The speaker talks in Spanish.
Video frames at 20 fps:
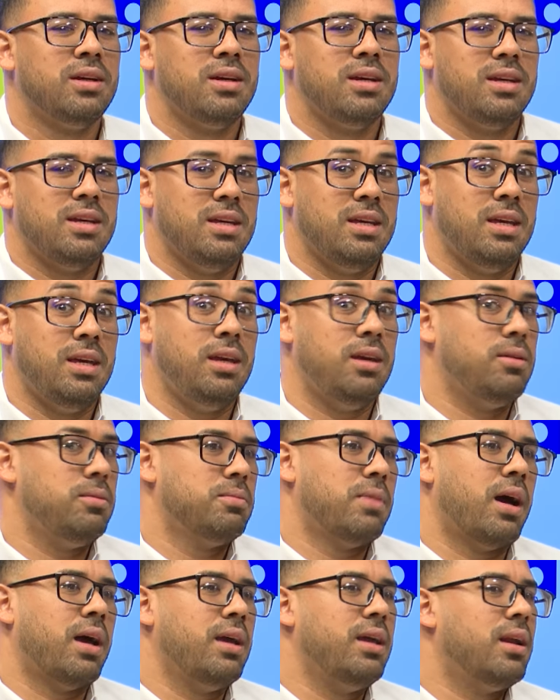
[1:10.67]
Y
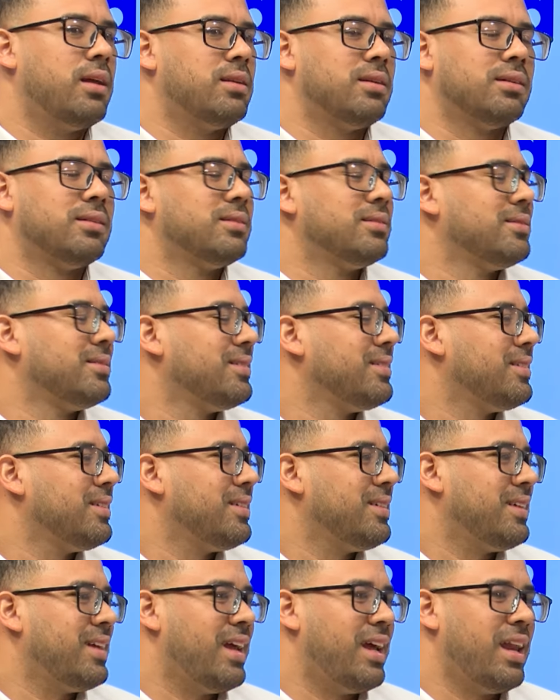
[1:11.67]
imagínate,
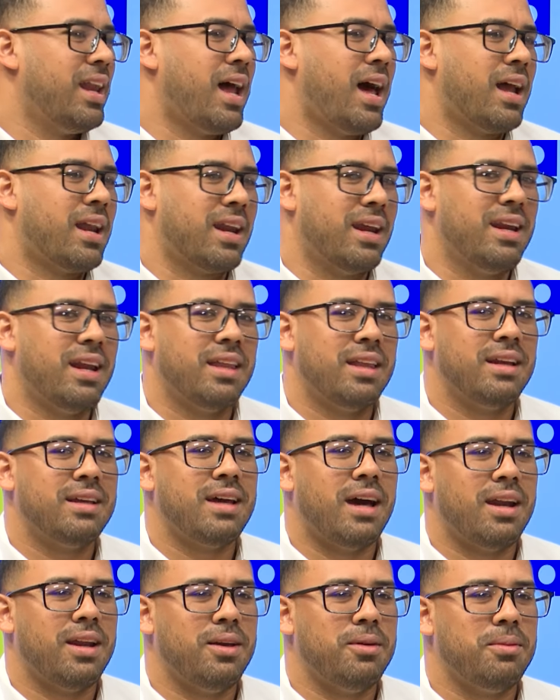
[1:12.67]
eh, las reinas del
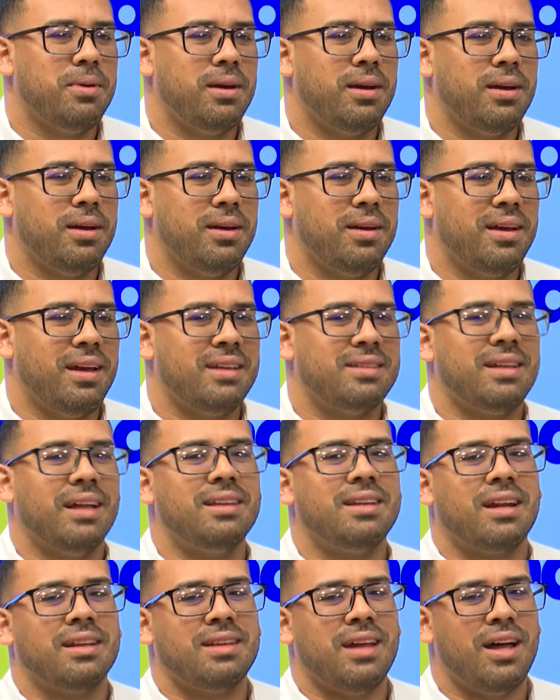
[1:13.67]
Caribe están
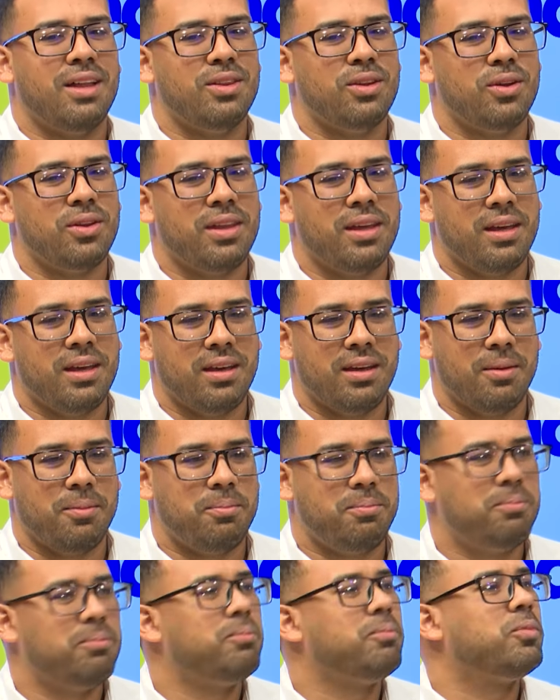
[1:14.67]
tratando de
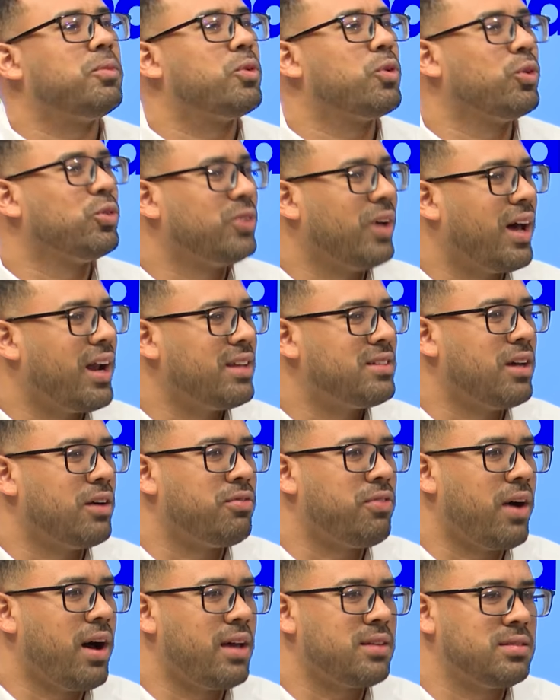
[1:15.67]
cruzar esa
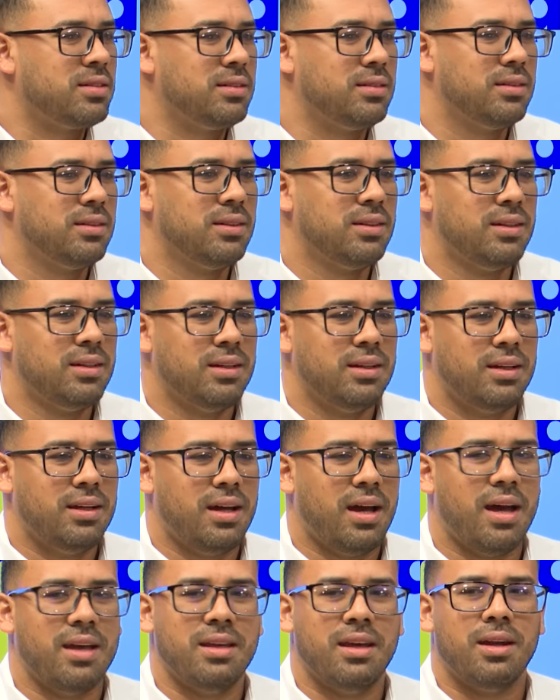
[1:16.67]
fase.
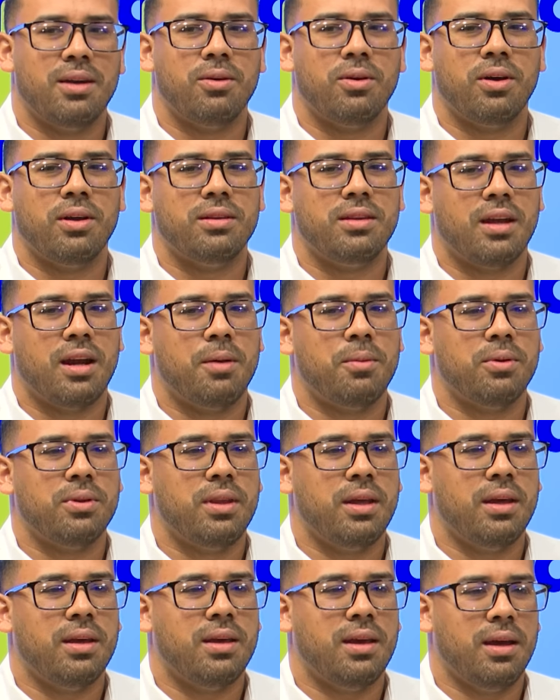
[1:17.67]
Ayer nos enteramos
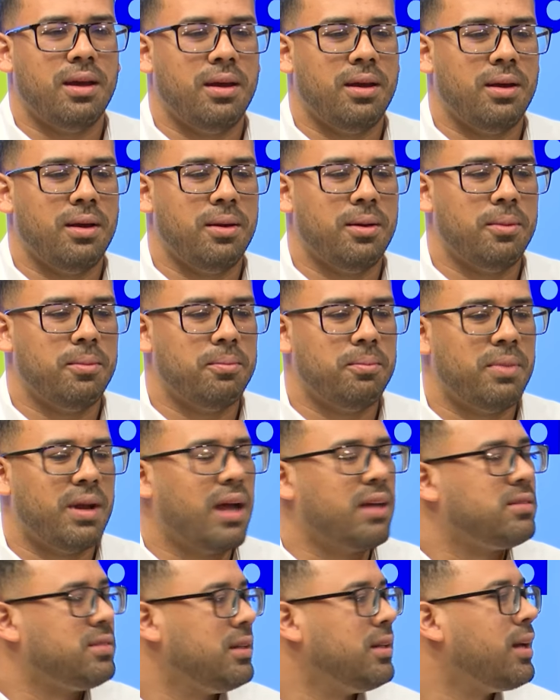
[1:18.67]
de que
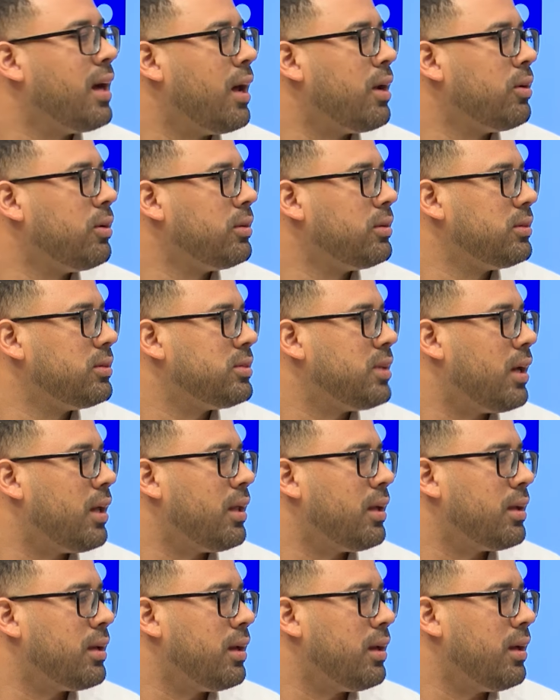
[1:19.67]
Brasil ganó, o sea,
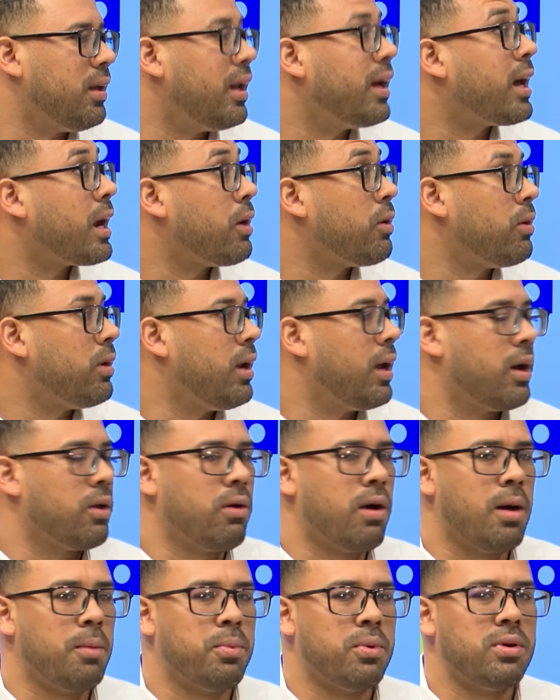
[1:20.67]
de que le,
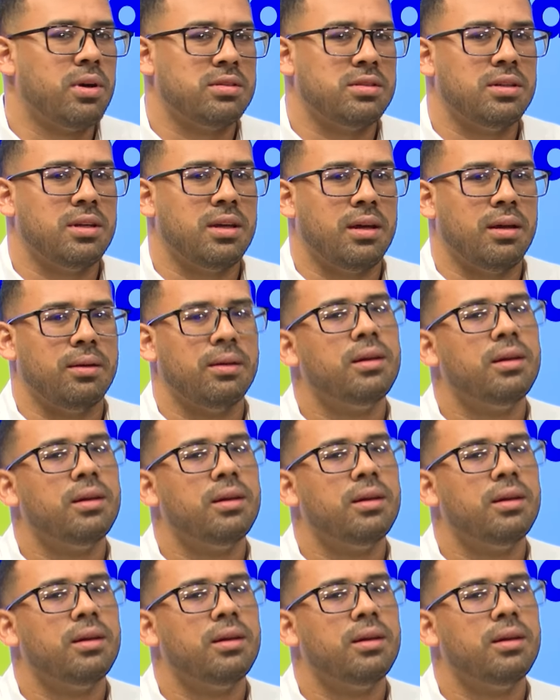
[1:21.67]
ganó a Japón, así que